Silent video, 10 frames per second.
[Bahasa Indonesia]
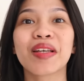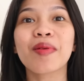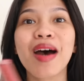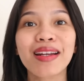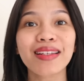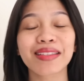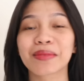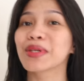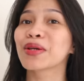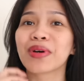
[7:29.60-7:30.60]
setiap hari
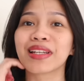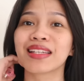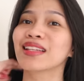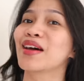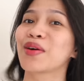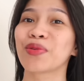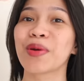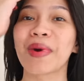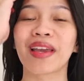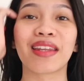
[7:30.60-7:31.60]
semingguan ini lah aku
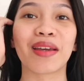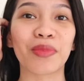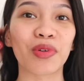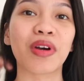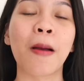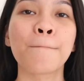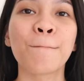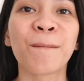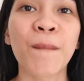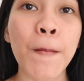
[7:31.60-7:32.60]
udah pakai dia mulu
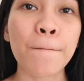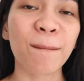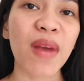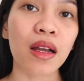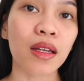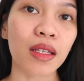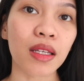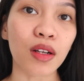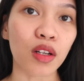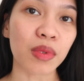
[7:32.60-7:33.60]

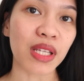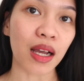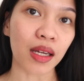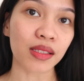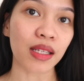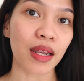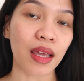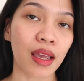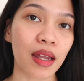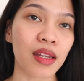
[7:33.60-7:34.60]
ini kalau misalkan
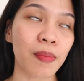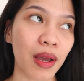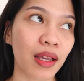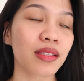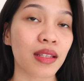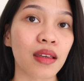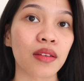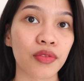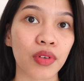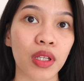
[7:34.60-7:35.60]
seandainya dipakai
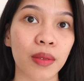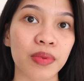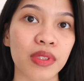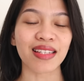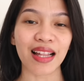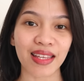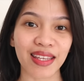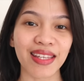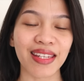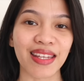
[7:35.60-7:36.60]
sedikit full lips sekali
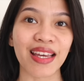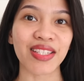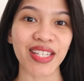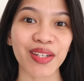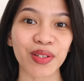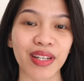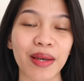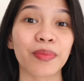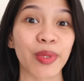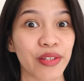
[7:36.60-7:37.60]
lagi ini dia shade
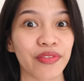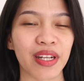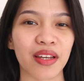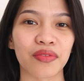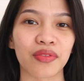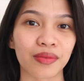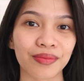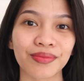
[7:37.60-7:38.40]
06 Brave Enough